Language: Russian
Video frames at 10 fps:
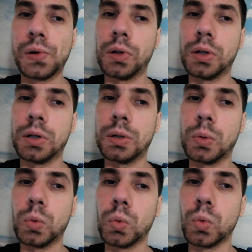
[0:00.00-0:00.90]

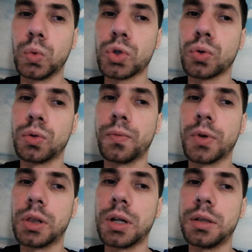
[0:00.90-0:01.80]
а, учет
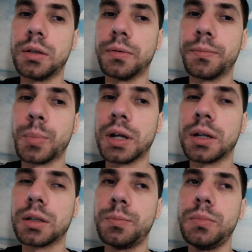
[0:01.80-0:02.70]
вклада в
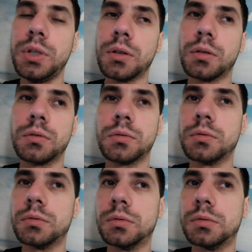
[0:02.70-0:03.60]
проект Мир
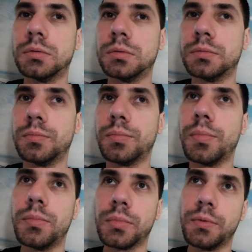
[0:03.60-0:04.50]
Э,
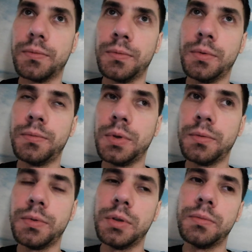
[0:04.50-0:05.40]

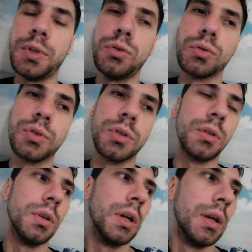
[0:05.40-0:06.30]

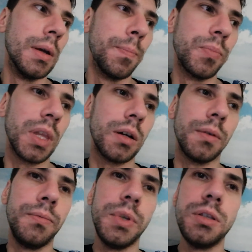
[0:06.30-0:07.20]
ведется
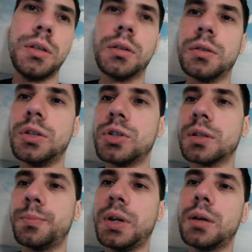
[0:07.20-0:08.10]
а, в виде
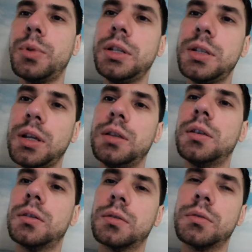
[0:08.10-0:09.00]
сейчас
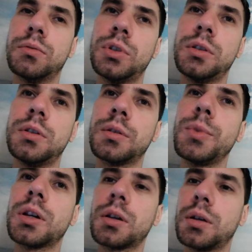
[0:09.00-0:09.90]
приобретения вот этих
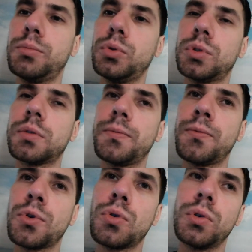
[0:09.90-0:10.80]
микрокомпьютеров,
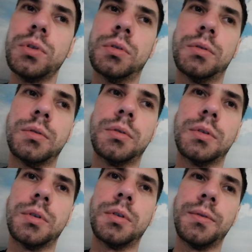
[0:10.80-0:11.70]
вход
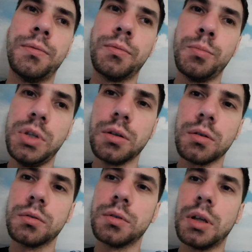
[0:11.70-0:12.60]
э, в мир,
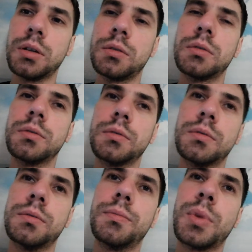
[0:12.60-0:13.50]
да,
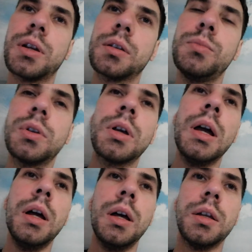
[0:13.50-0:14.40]
э, проект «Мир»,
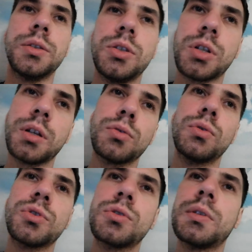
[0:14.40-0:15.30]
сейчас
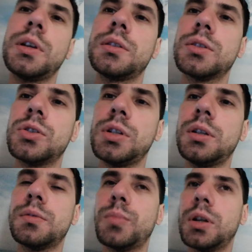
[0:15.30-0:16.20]
он осуществляется
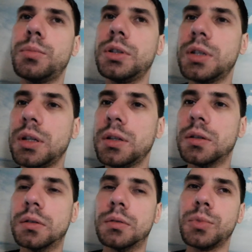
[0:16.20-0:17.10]
через
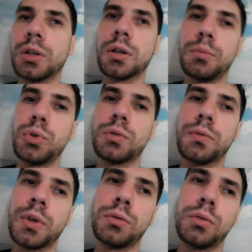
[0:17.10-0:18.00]
приобретение
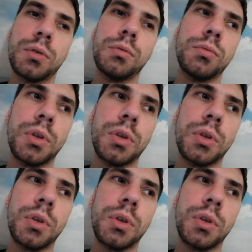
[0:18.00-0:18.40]
микрокомпьютеров, которые, ну,